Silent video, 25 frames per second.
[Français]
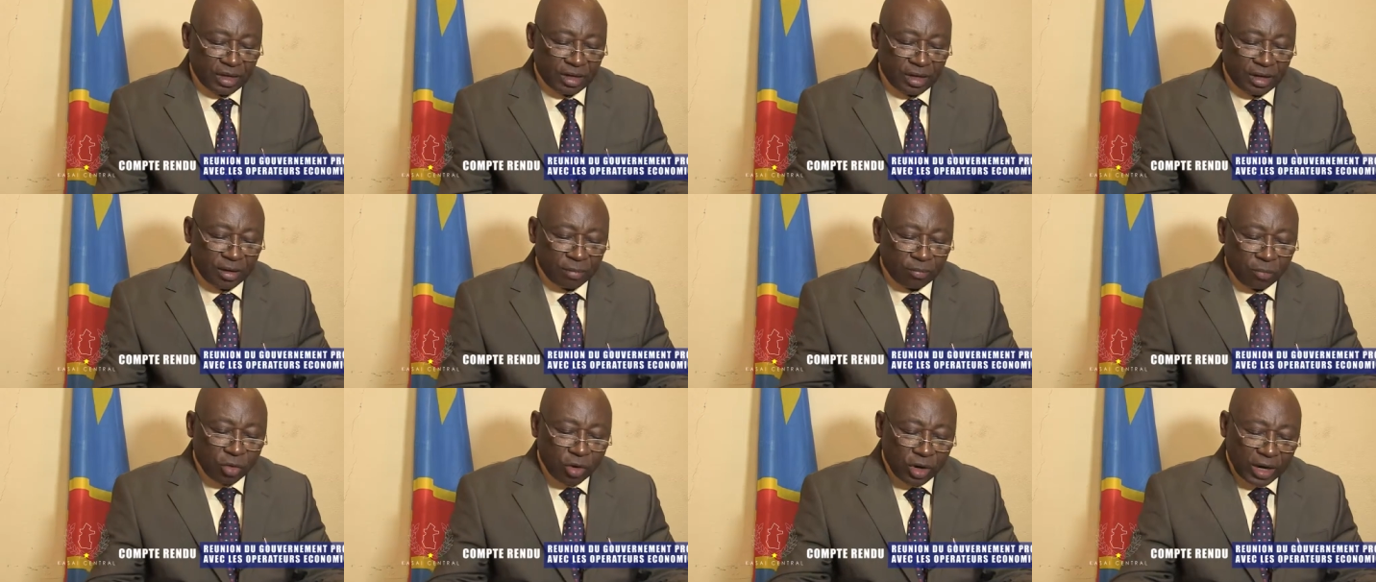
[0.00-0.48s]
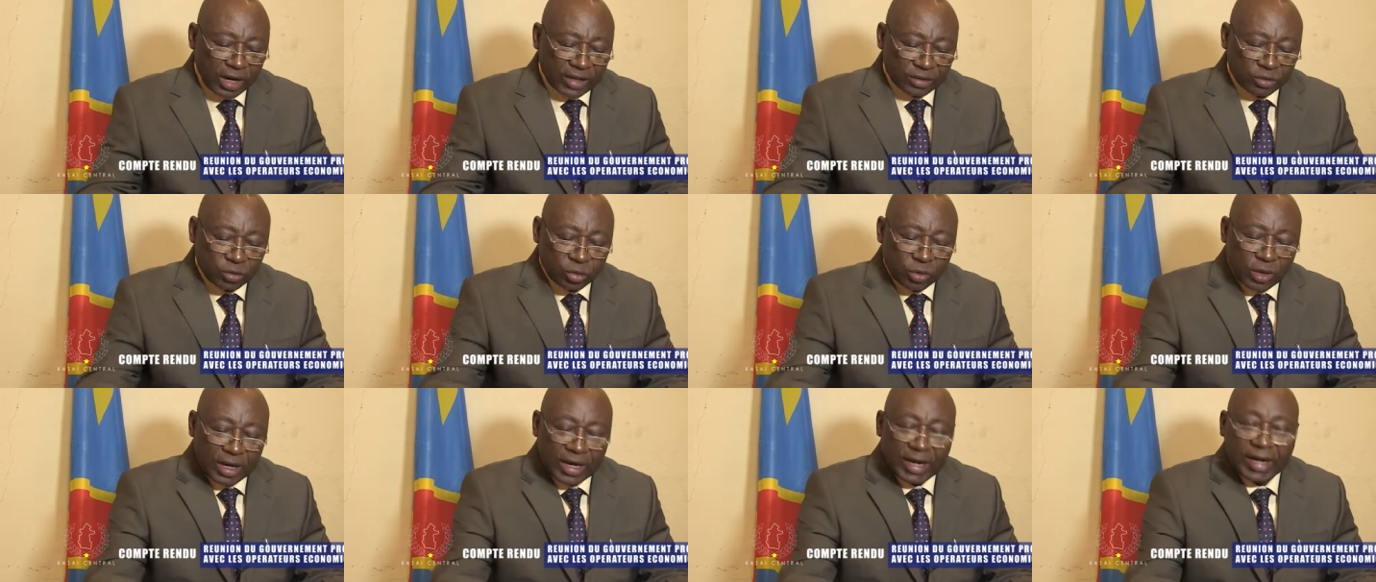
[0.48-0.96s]
Le
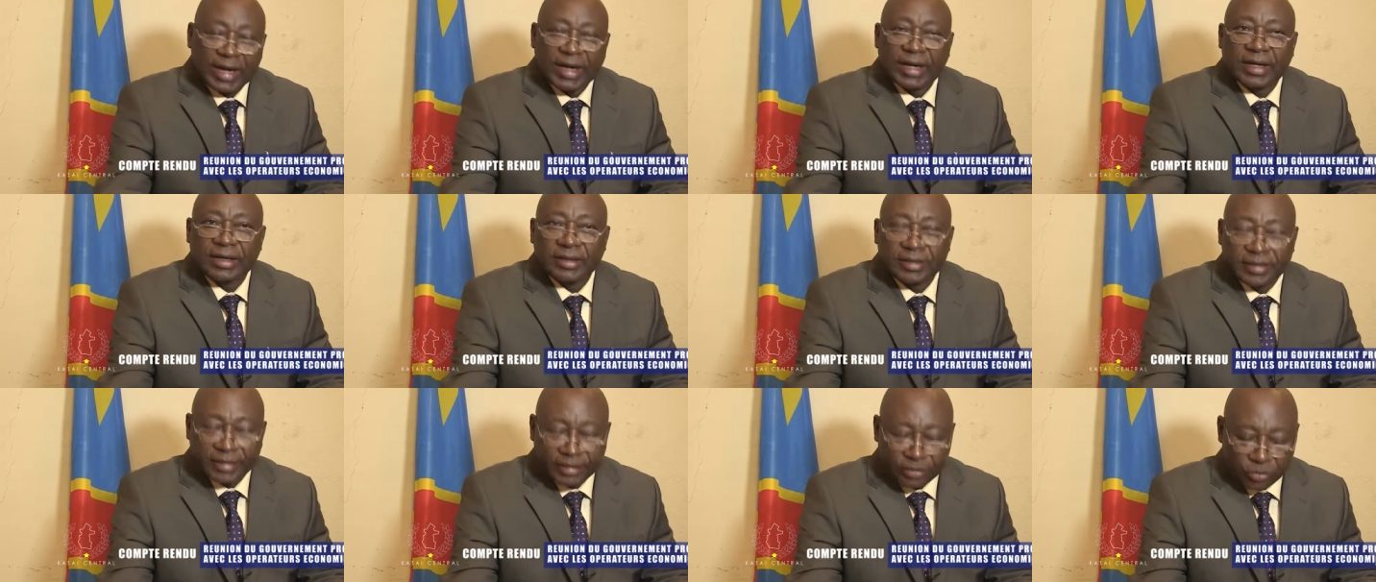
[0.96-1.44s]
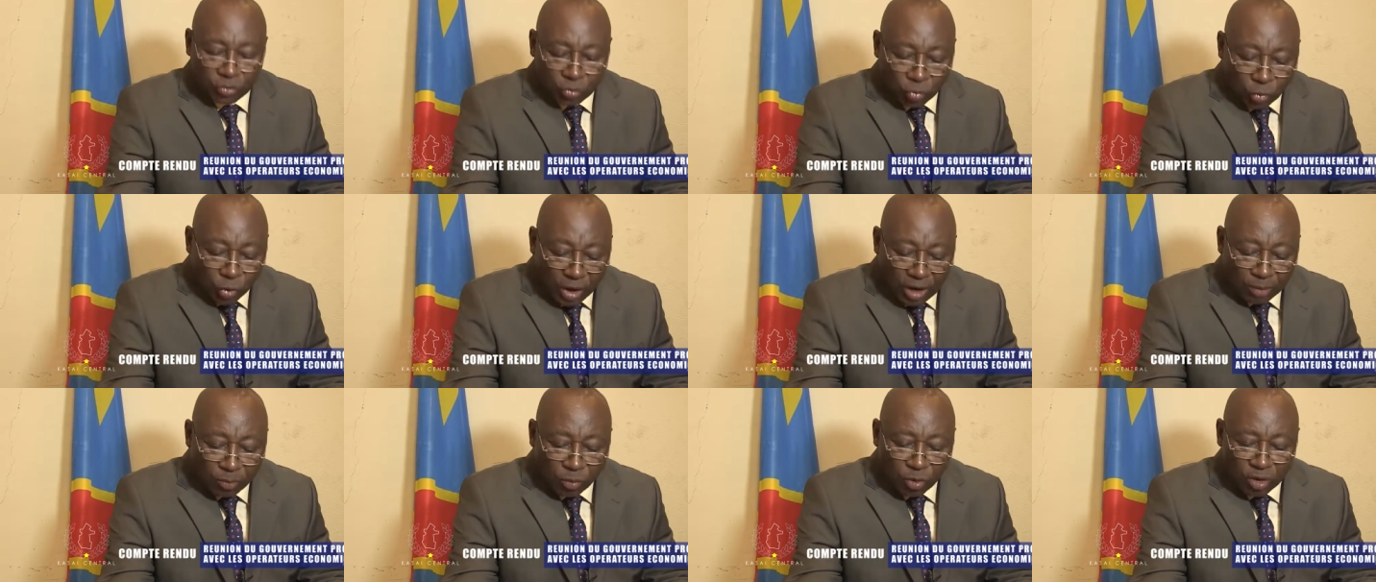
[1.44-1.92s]
moratoire de
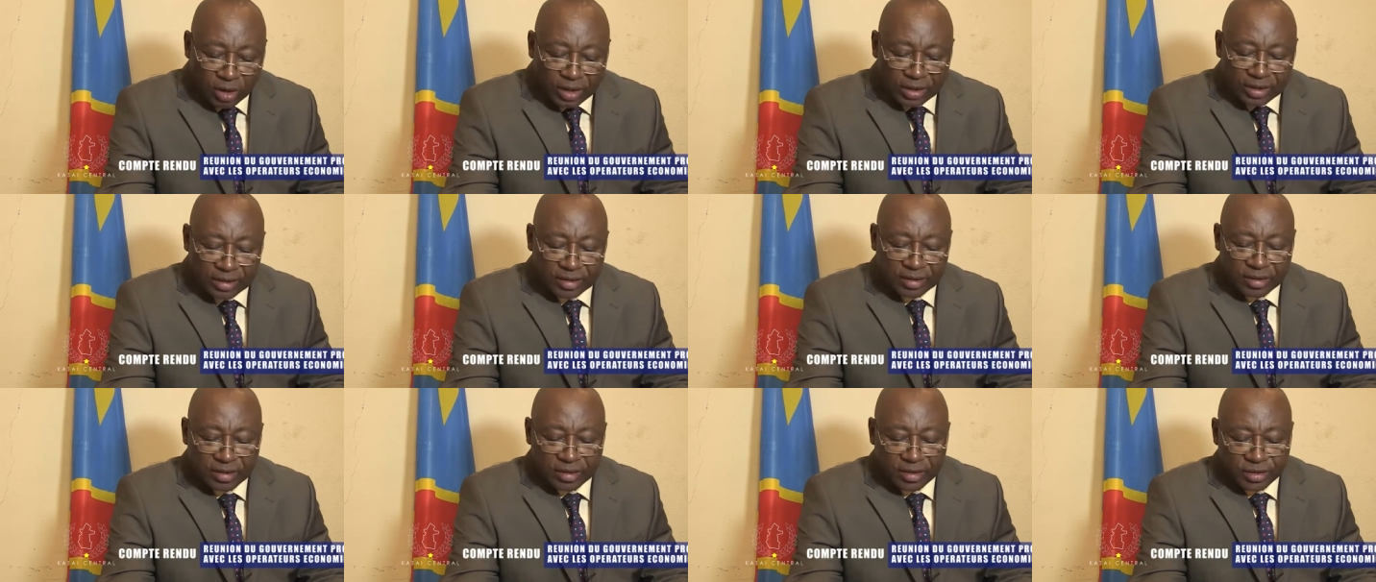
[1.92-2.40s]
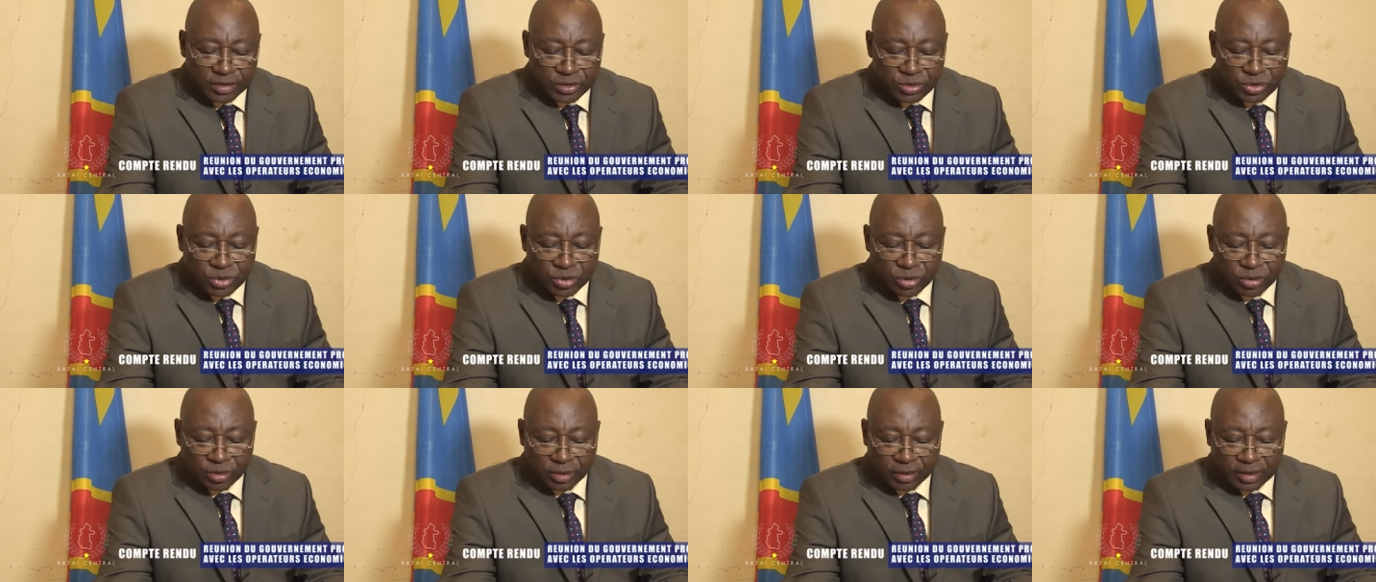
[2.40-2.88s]
trois mois
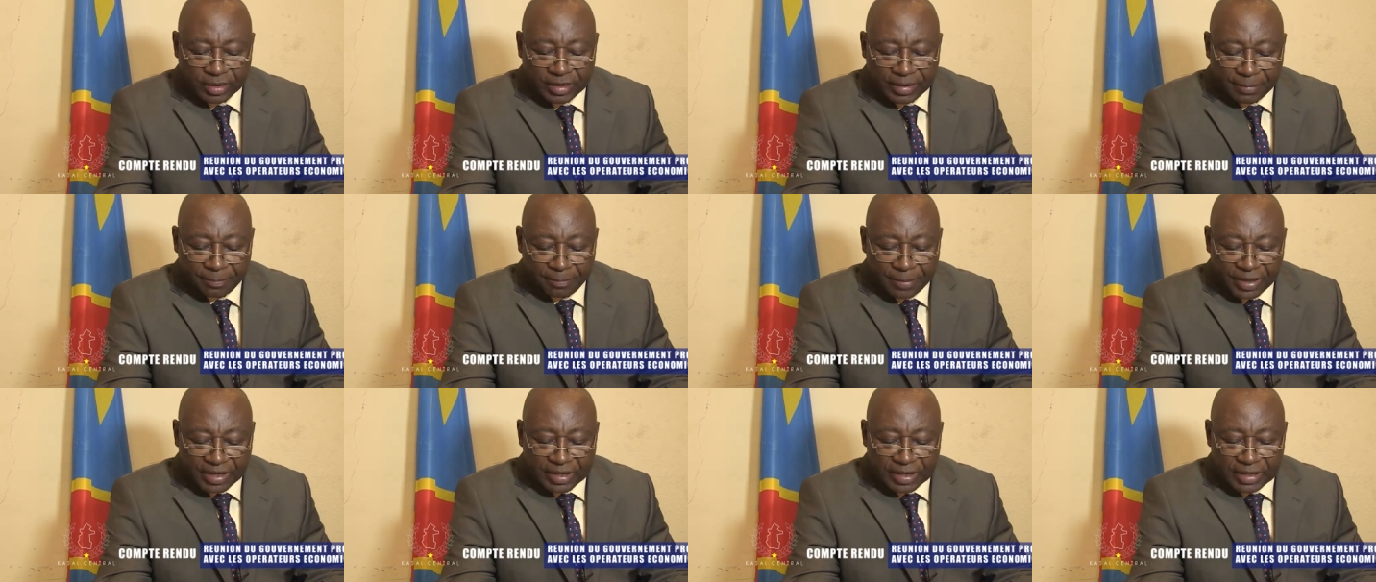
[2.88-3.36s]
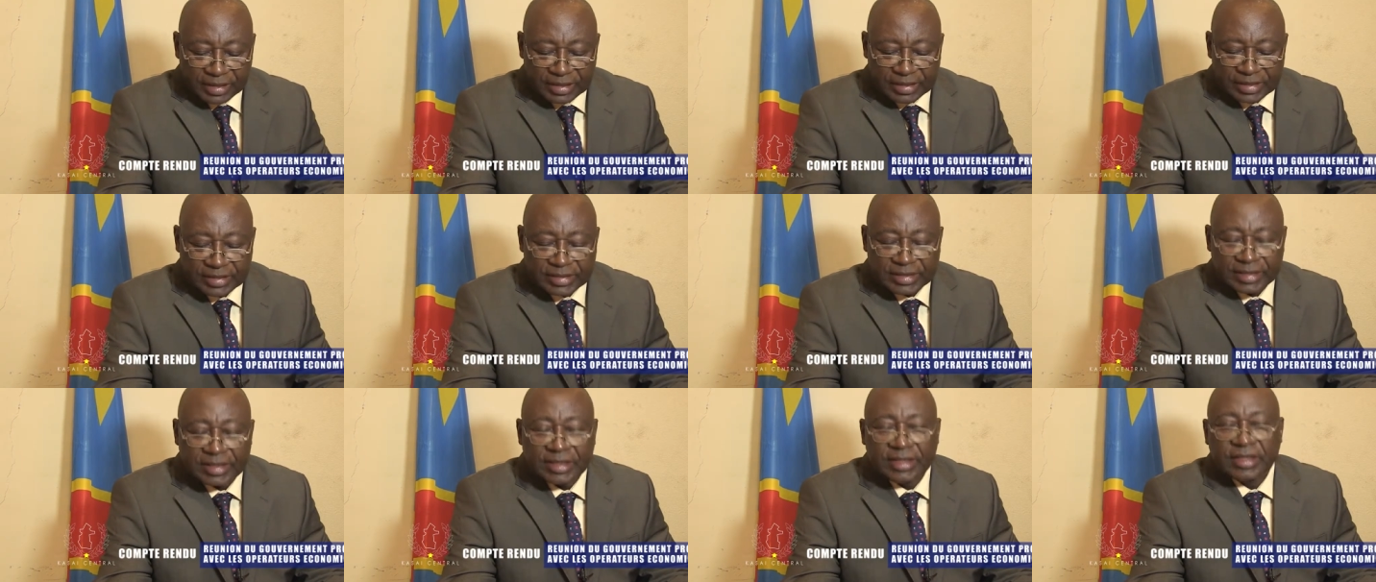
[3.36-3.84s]
sur les
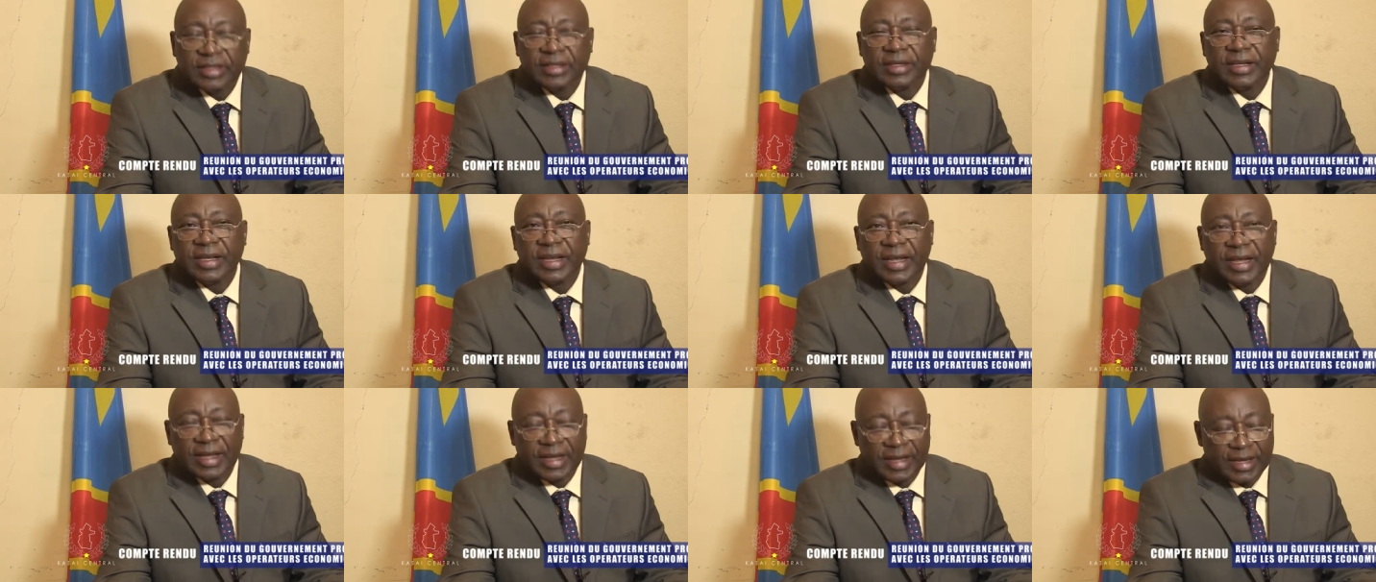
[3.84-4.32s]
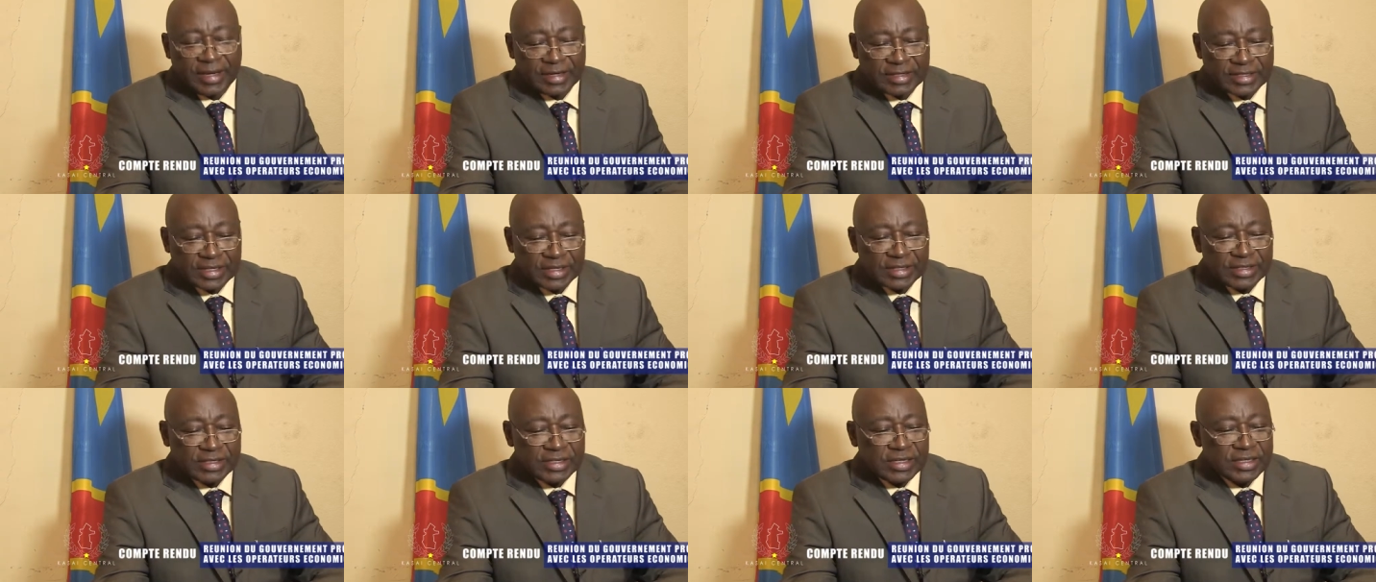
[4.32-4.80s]
pénalités de la
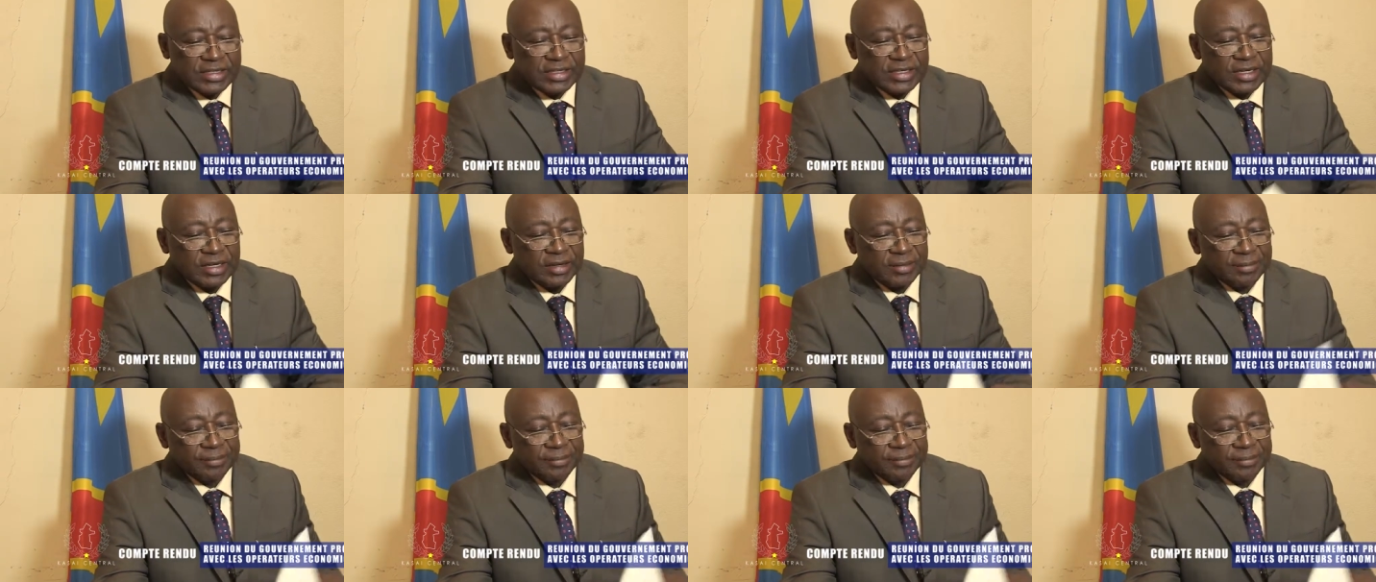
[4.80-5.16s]
SNCC.